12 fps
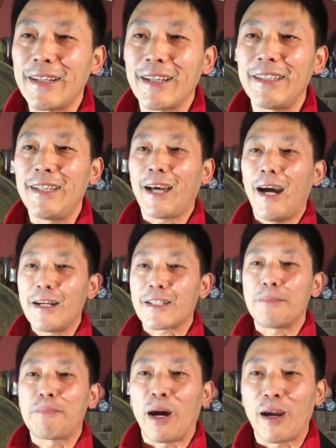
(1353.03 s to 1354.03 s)
他这个一开
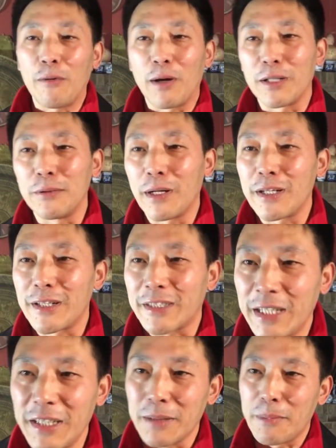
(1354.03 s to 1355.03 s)
始表扬我李洪宽是
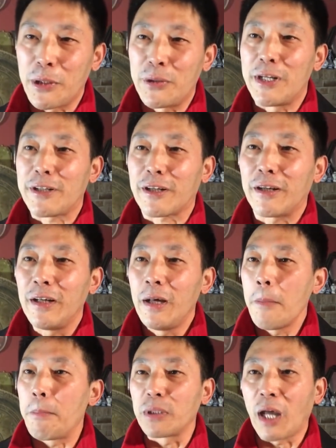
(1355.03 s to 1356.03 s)
真正的名人士，
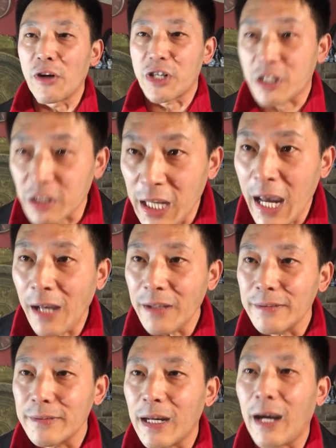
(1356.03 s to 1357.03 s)
不到十天
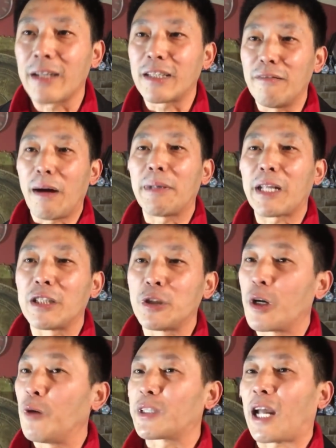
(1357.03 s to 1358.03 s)
啊，这王八蛋
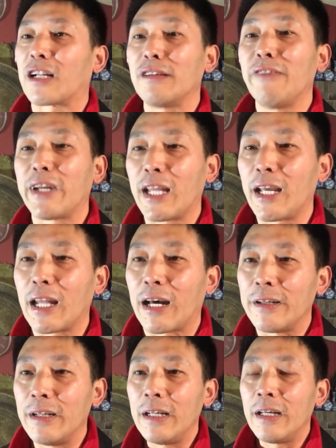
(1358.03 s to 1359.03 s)
就给我打成伪类了。
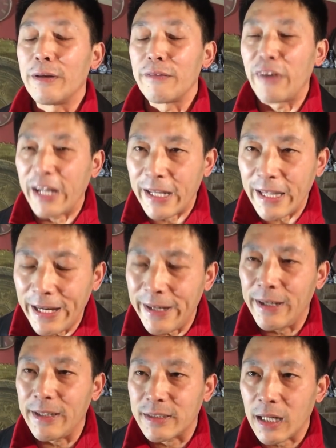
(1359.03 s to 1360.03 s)
伪
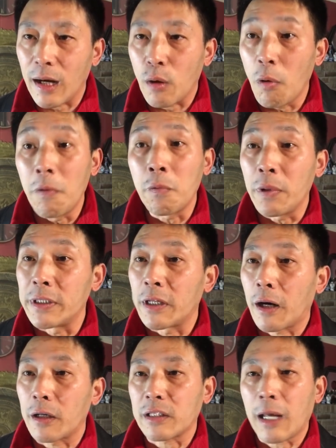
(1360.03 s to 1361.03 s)
类在光棍那
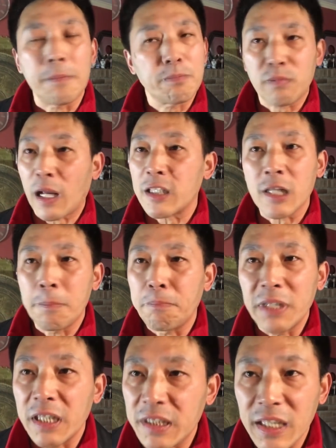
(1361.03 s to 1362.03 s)
儿，它它是个
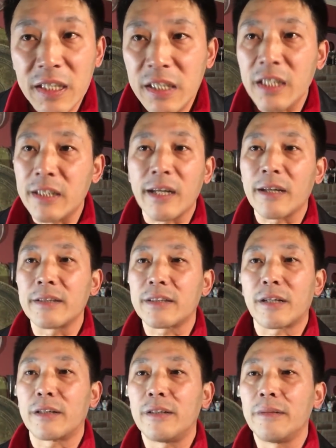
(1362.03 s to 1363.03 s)
不能定义的
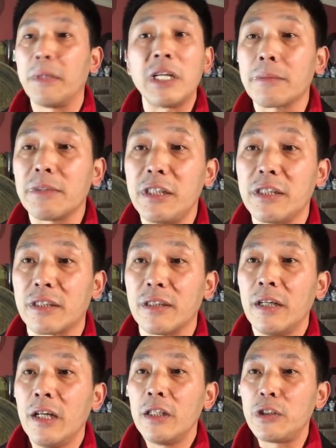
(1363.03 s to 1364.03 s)
词儿，没什么意思，
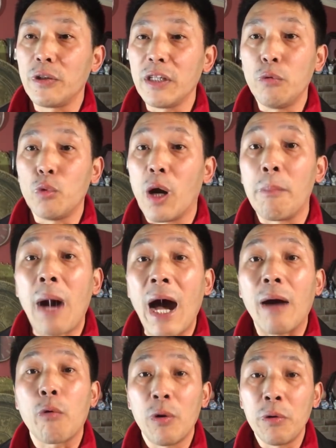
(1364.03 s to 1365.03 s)
就跟我
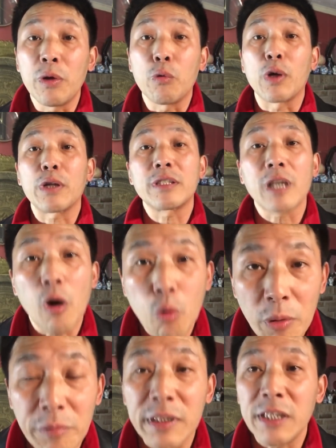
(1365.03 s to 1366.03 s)
骂光棍，我说操
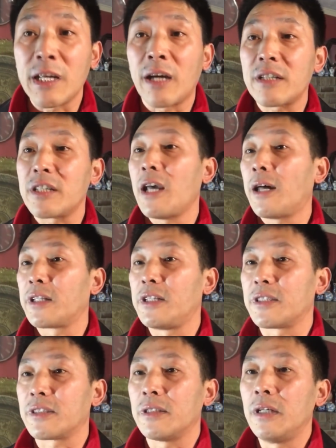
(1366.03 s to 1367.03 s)
光棍的娘是一样的
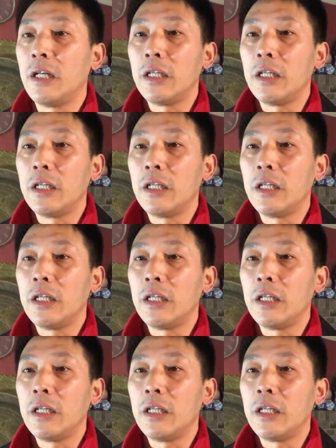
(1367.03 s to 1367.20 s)
意思，